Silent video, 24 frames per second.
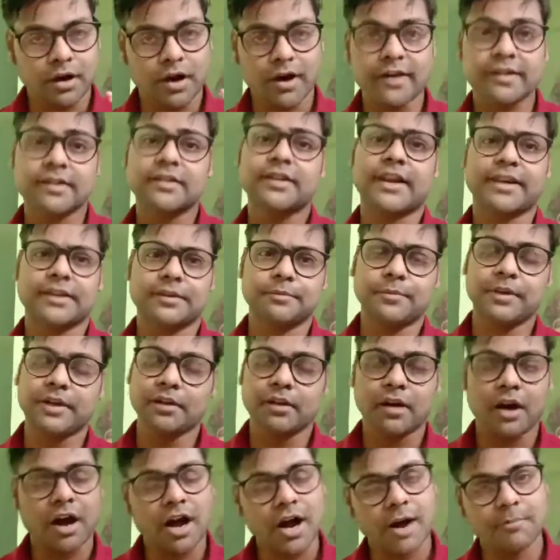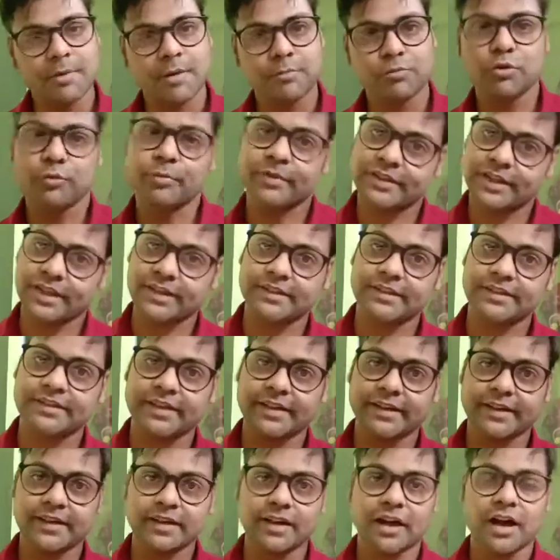हर लाइन में हम आपको बताते
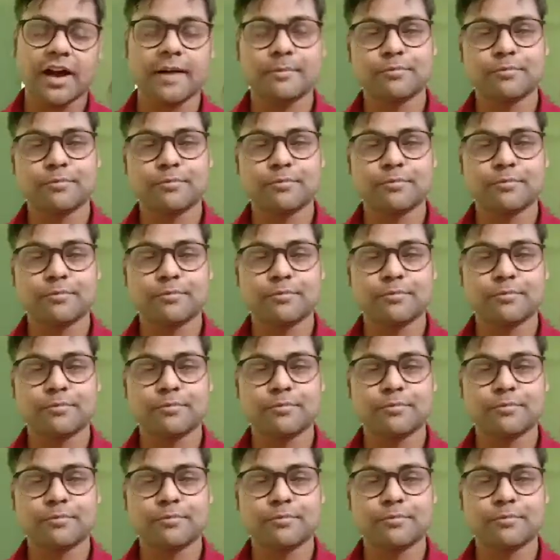जाएंगे